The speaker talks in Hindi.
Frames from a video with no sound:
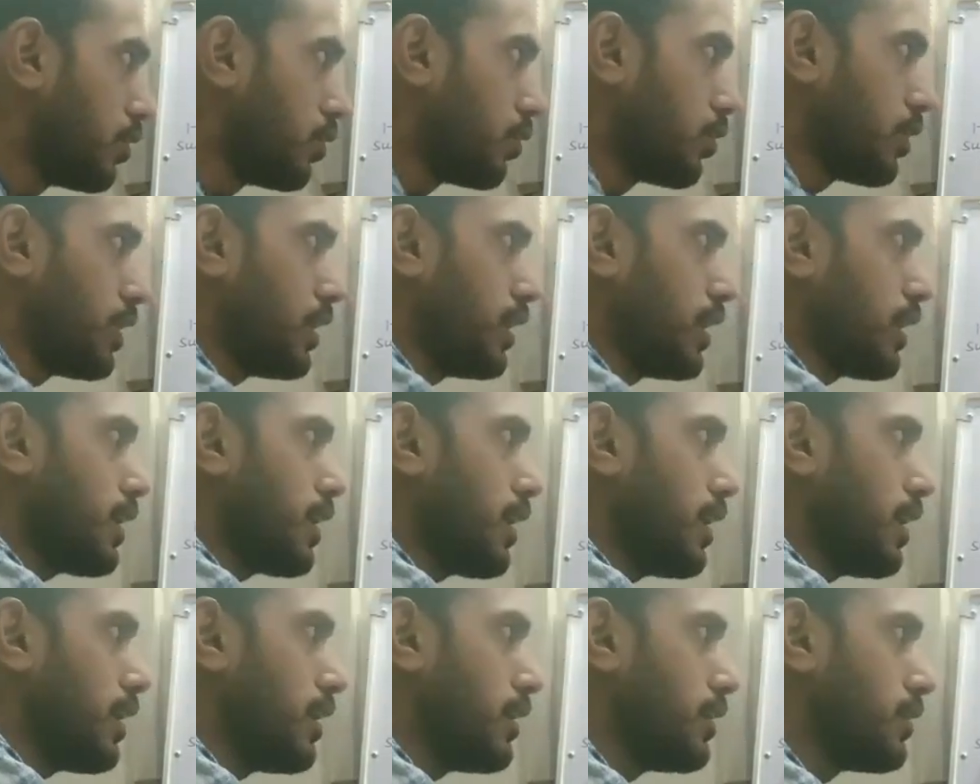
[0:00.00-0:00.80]
और ये
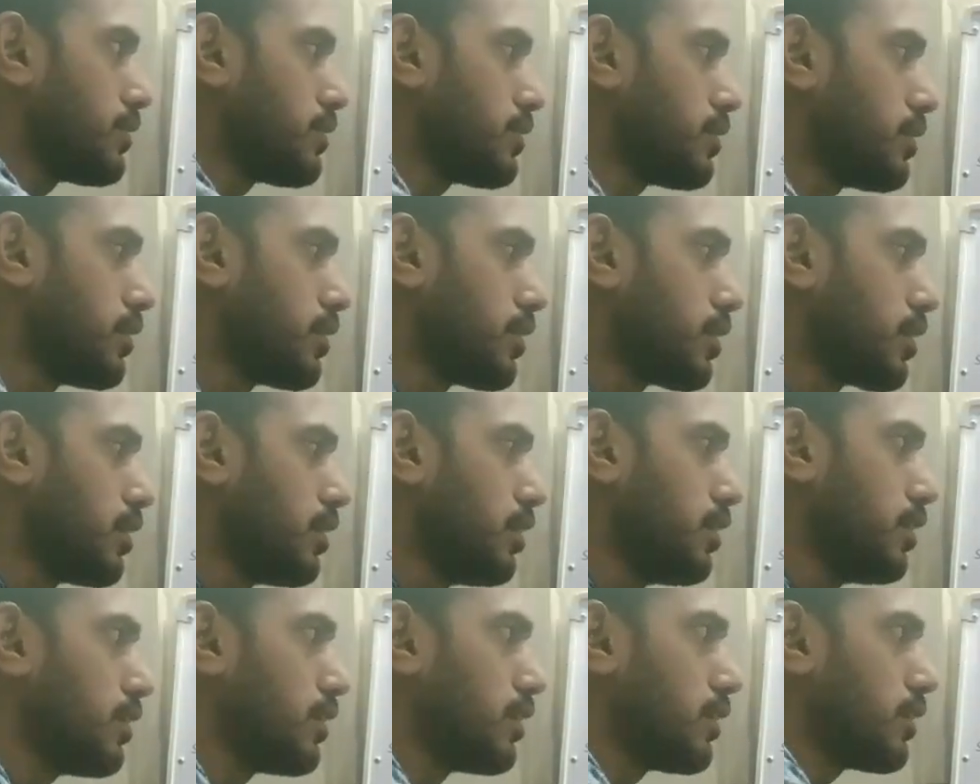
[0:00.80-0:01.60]
क्या है स्टेटर
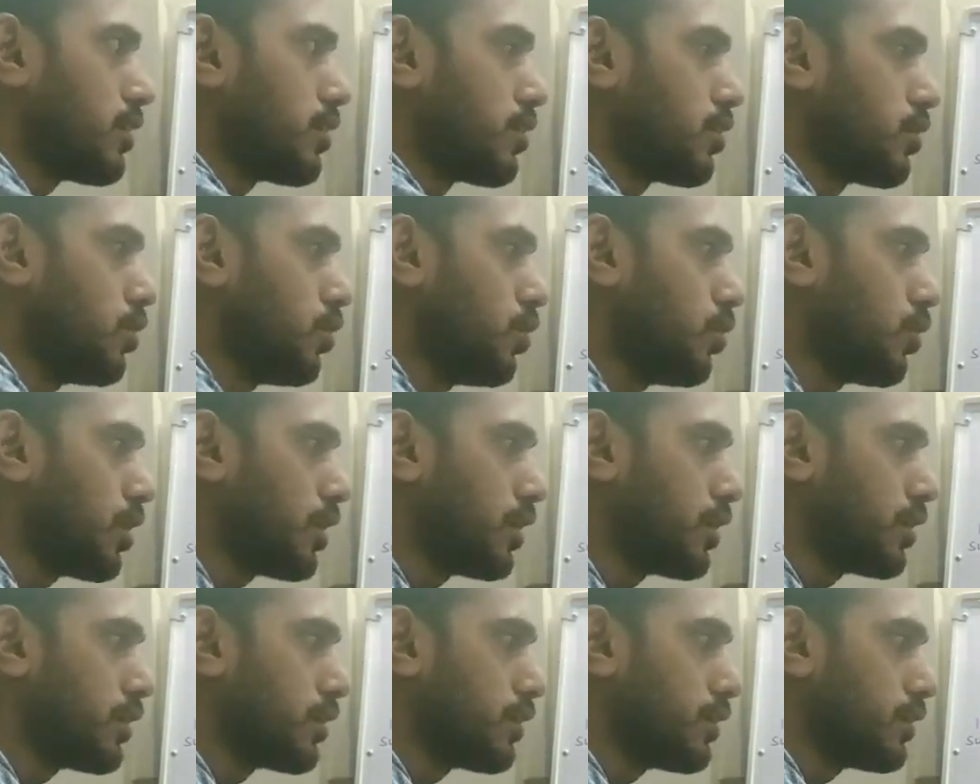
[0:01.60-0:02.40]
का कोर
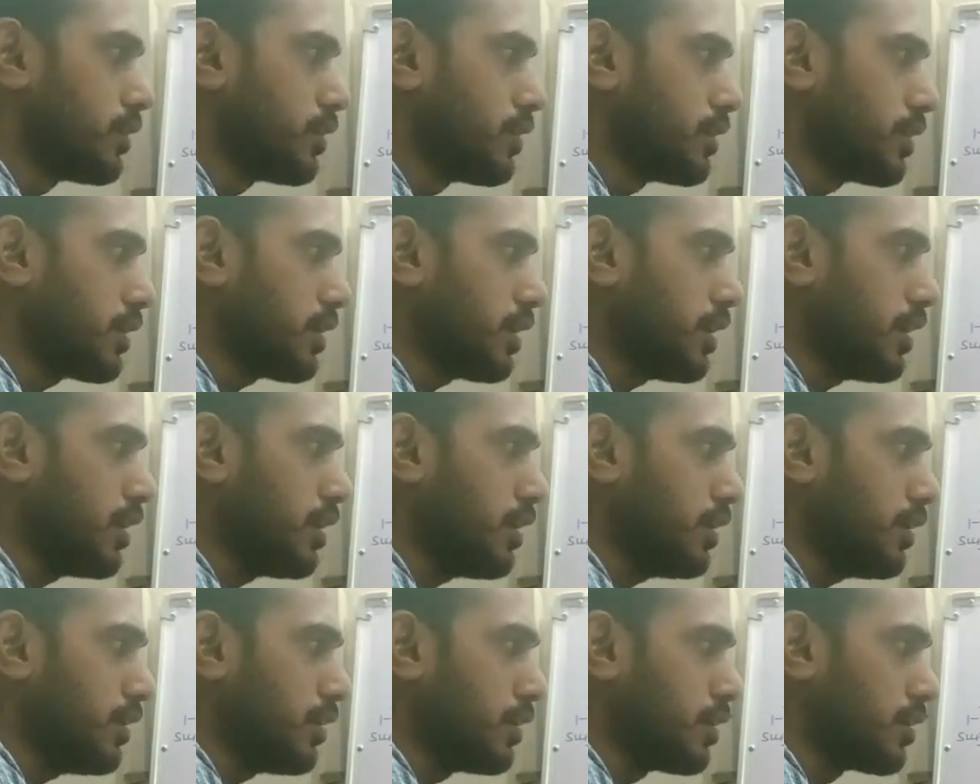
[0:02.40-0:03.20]
है ये क्या
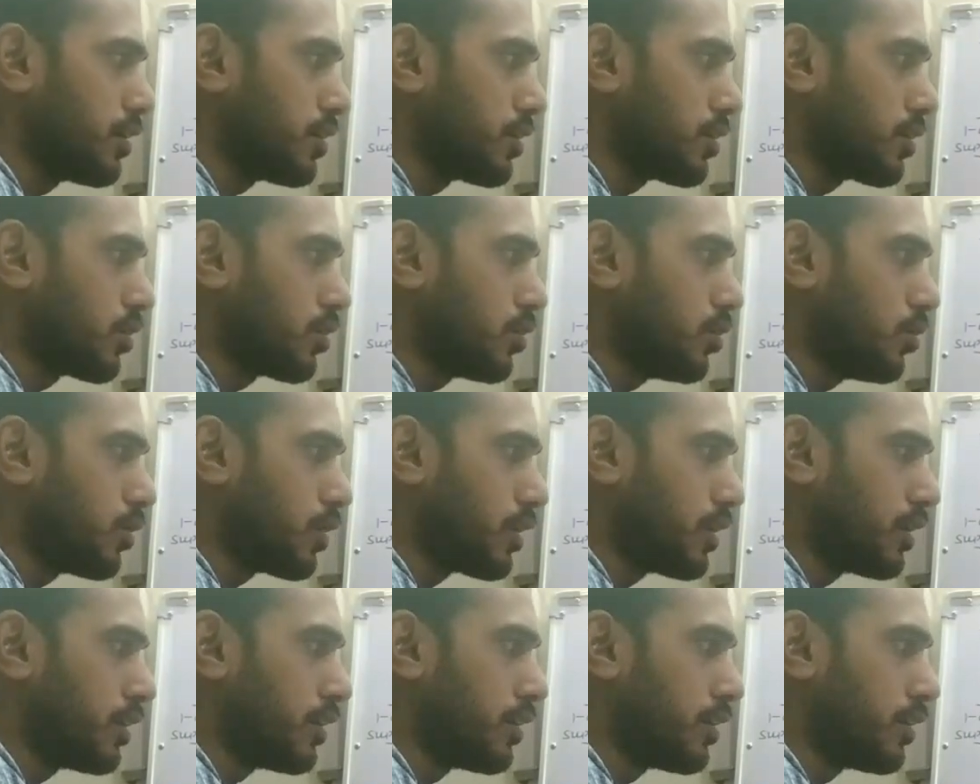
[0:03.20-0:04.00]
है
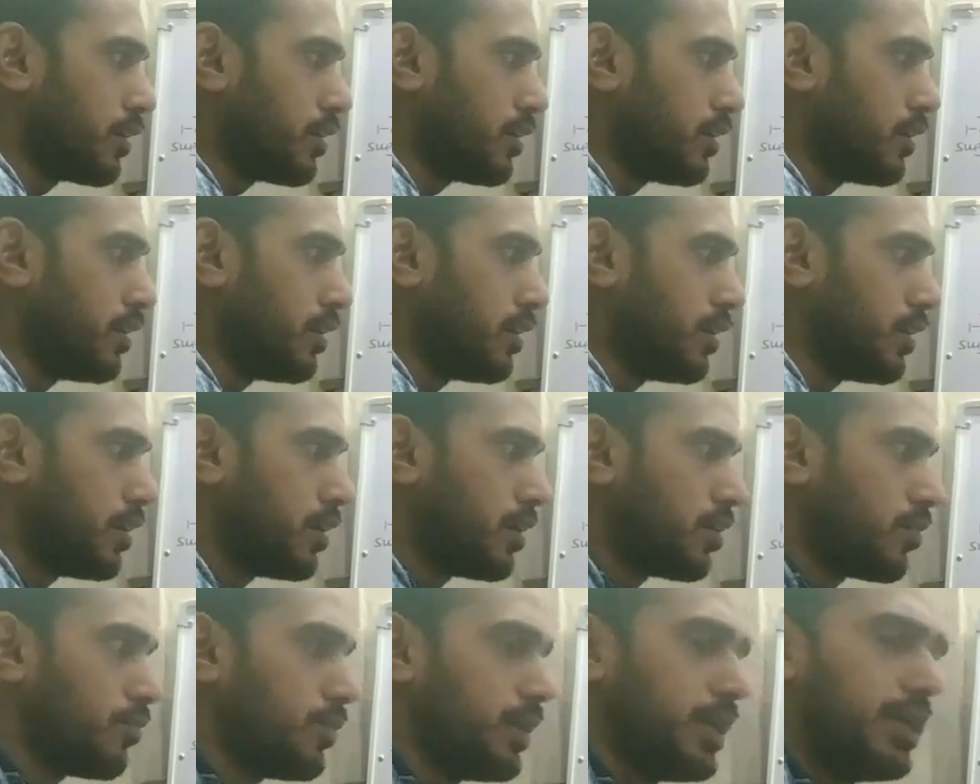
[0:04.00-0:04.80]
कोर है
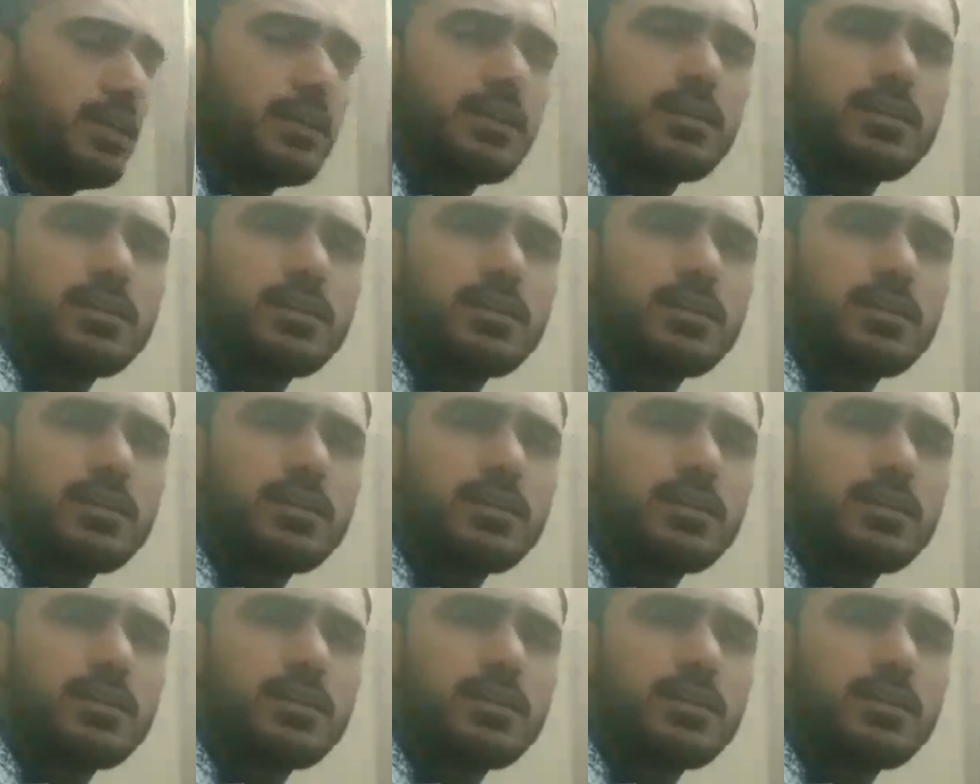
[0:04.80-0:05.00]
मैंने